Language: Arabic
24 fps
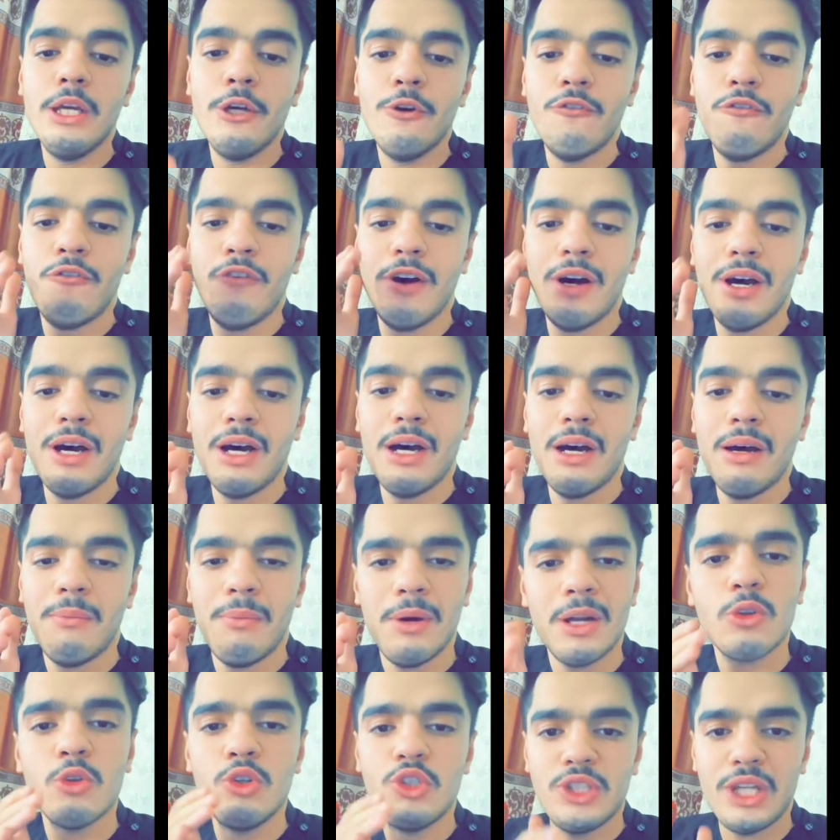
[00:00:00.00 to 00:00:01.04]

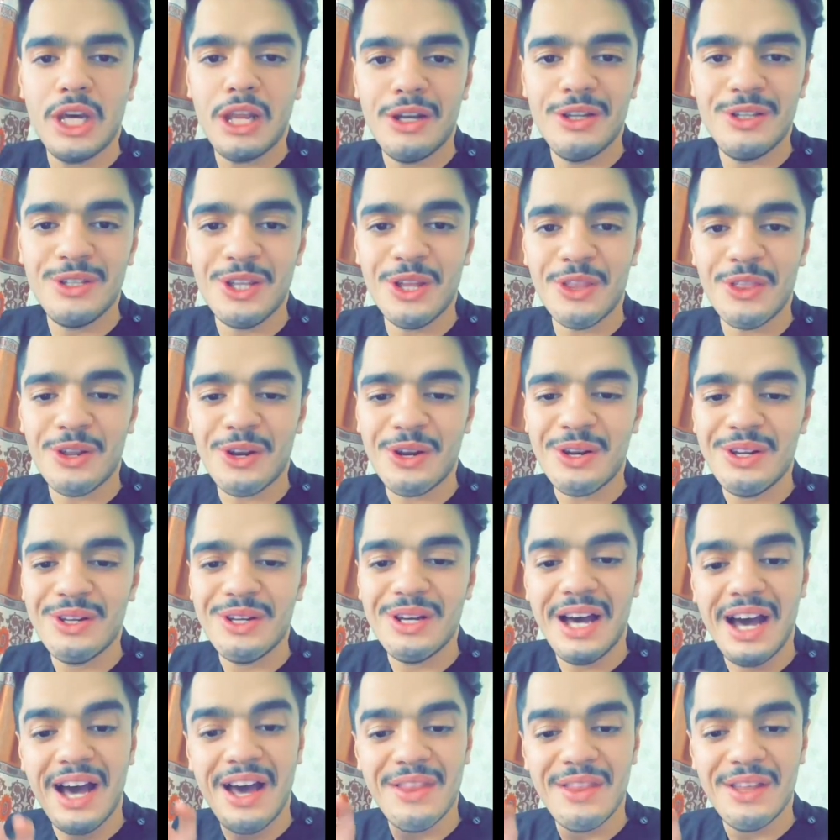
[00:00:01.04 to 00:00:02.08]
فبرضه ان شاء الله ننتظر
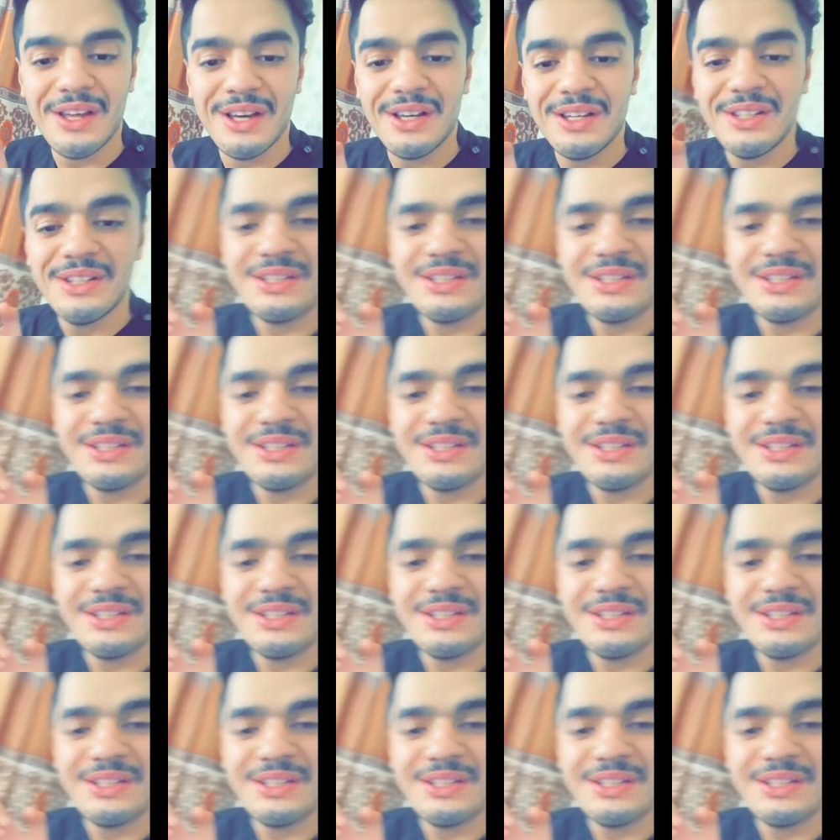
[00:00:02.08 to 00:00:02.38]
هذا